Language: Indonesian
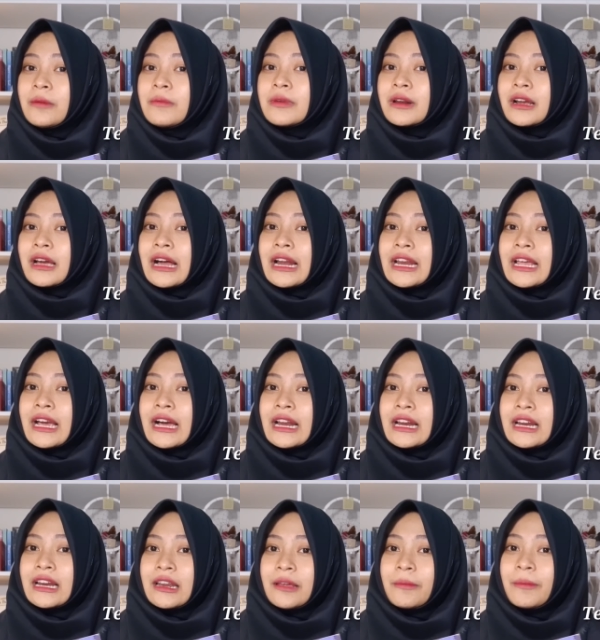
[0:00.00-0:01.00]

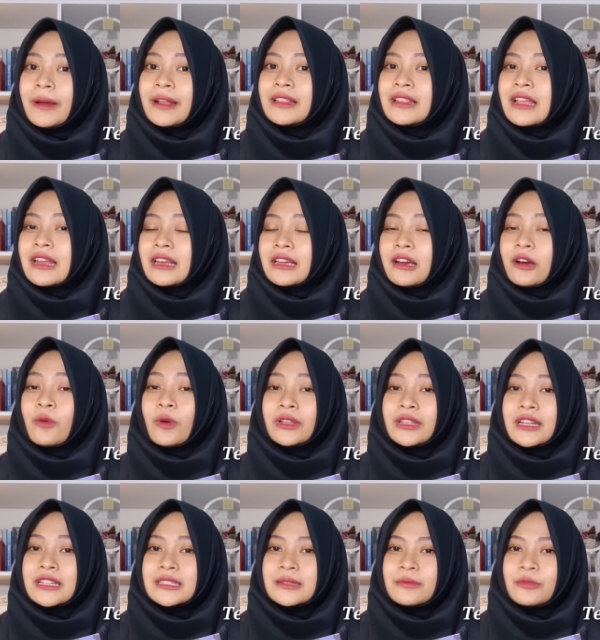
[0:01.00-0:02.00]
berkali-kali lipat dari
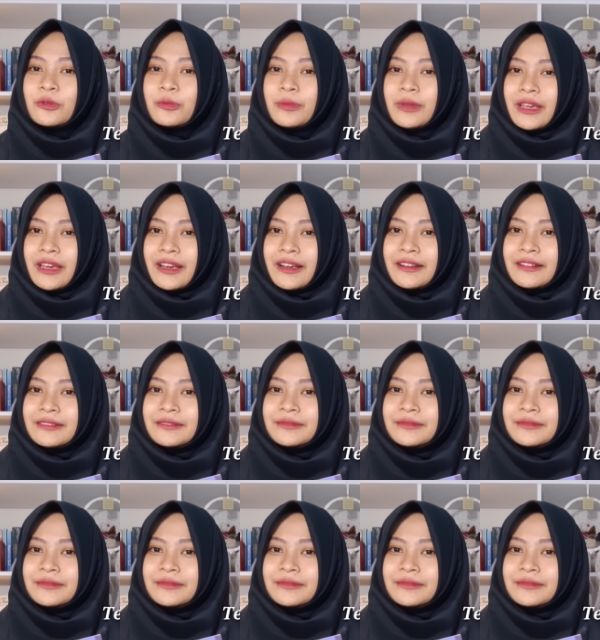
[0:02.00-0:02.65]
kekuatan sebelumnya.